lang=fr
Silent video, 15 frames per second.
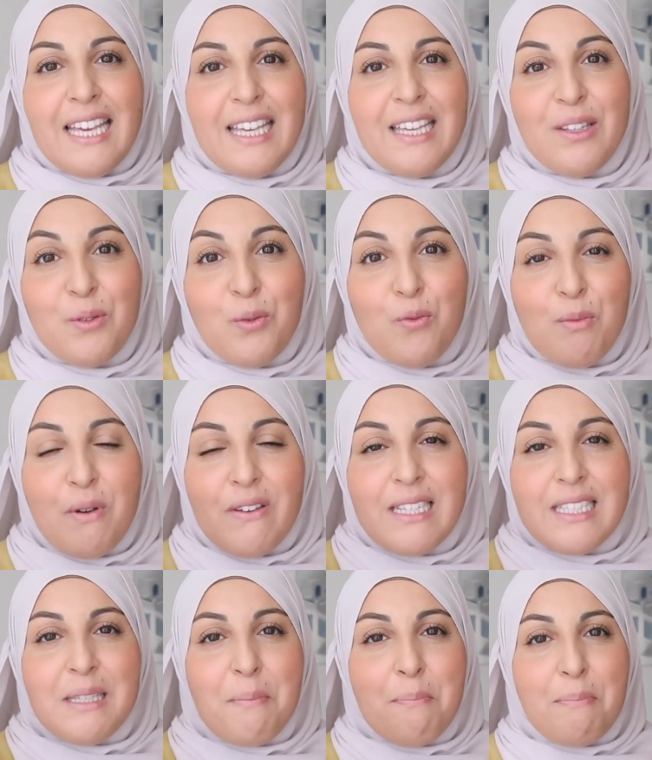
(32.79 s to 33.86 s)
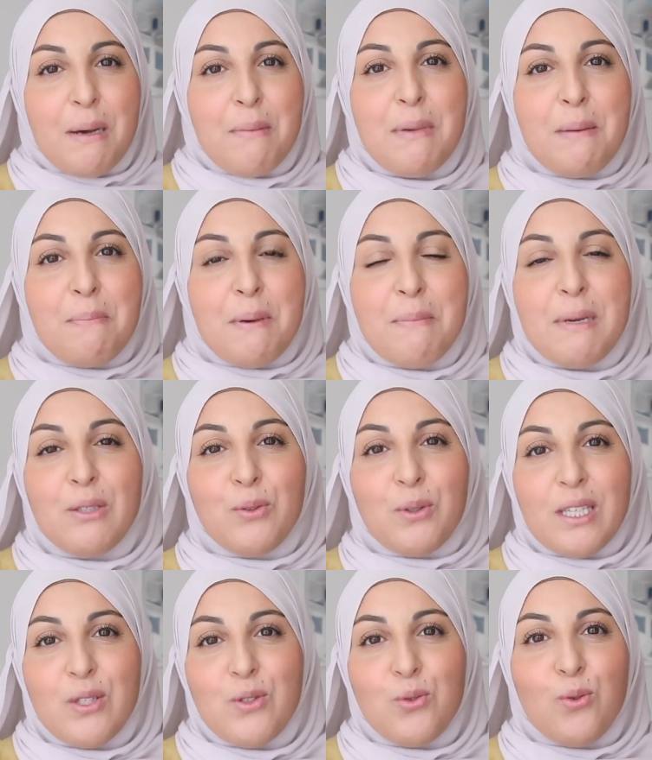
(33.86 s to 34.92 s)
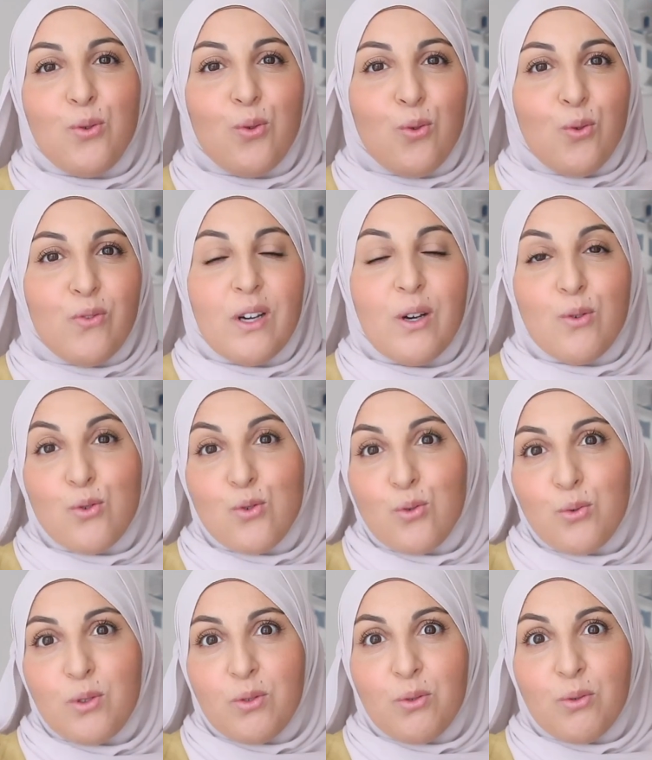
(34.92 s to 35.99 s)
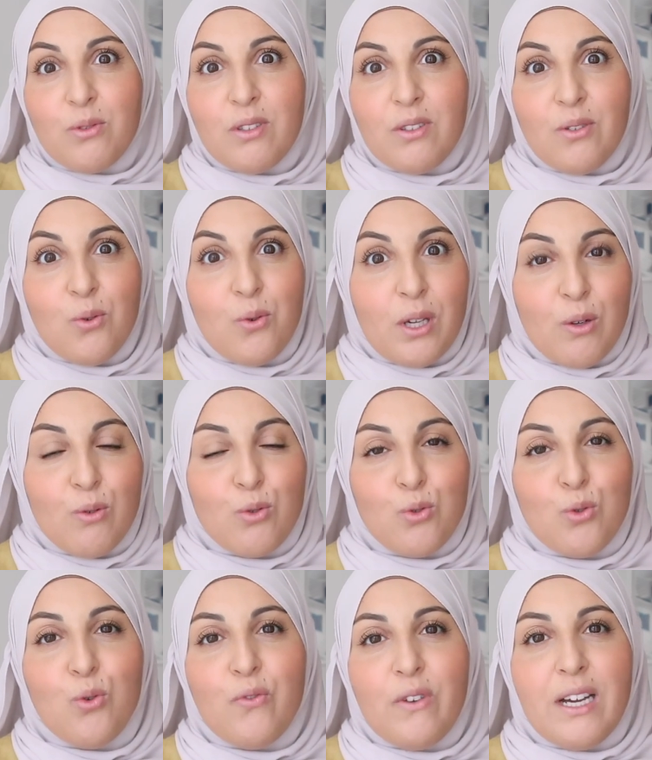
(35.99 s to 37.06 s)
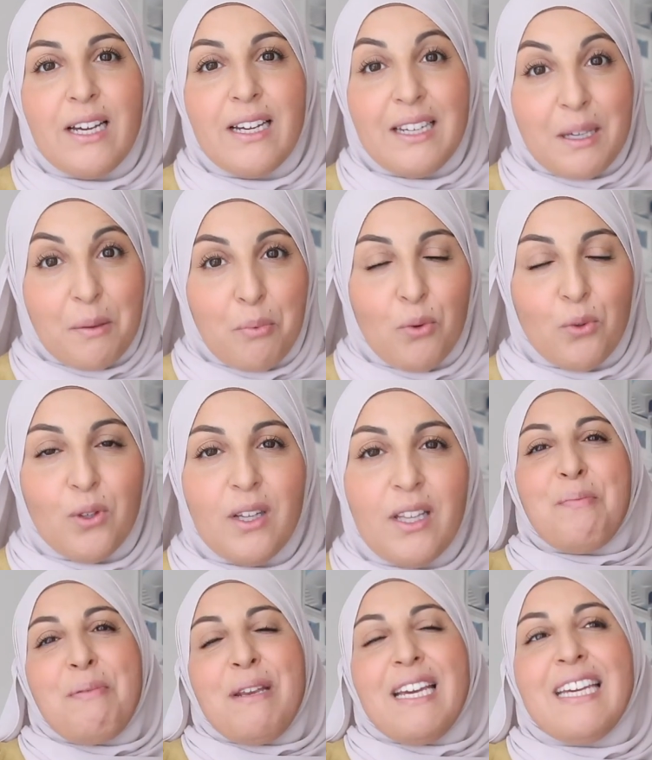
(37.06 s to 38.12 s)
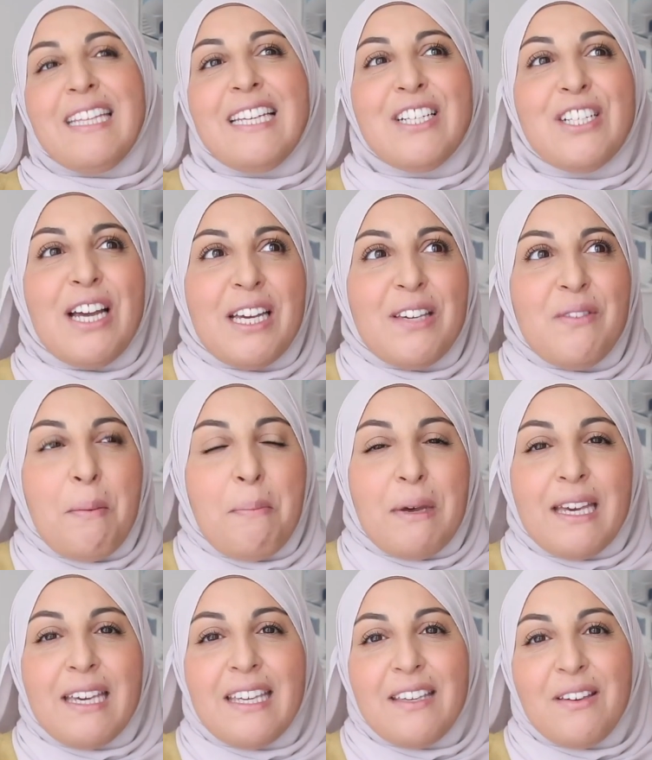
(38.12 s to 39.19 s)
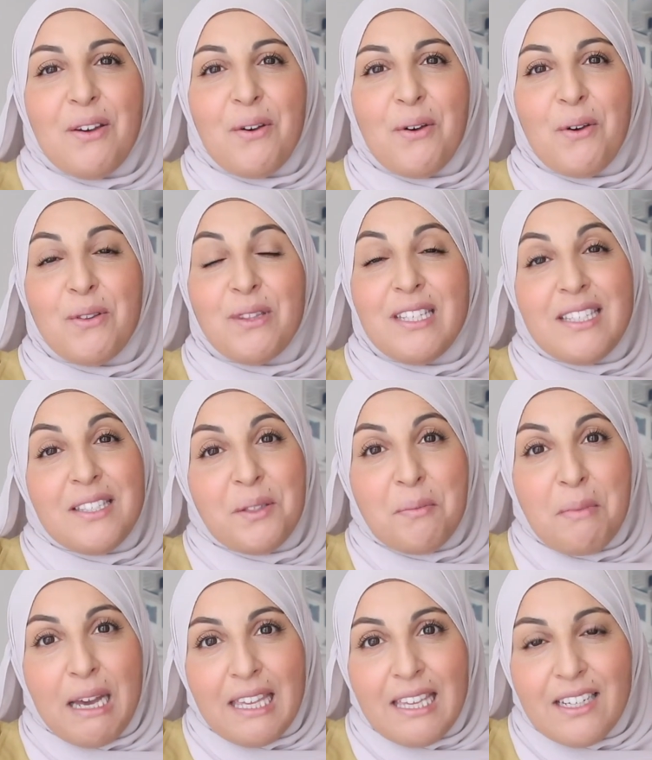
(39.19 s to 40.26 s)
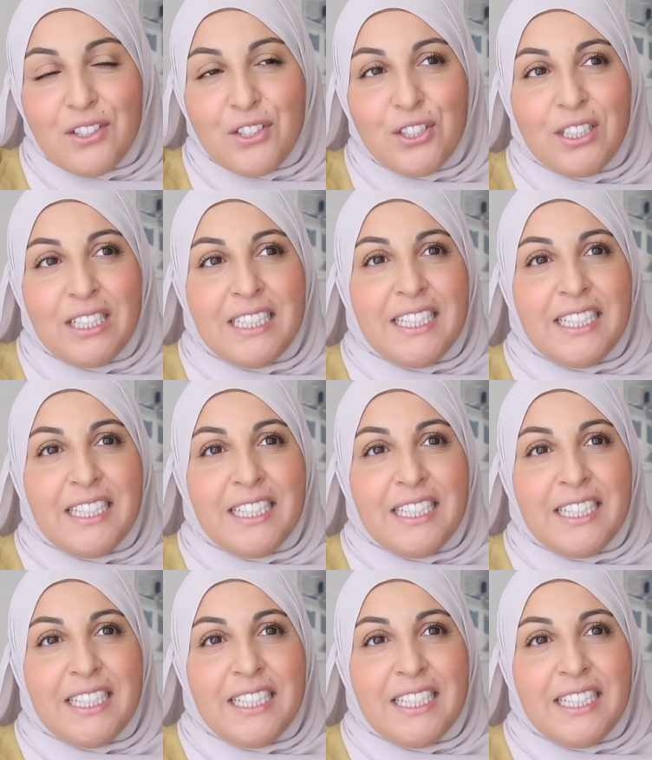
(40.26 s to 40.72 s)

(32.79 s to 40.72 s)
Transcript: Et donc vous m'avez laissé pas mal pas mal de questions qu'on va aujourd'hui donc auxquelles aujourd'hui on va répondre. Ce pèlerinage arrive après 10 ans de mariage.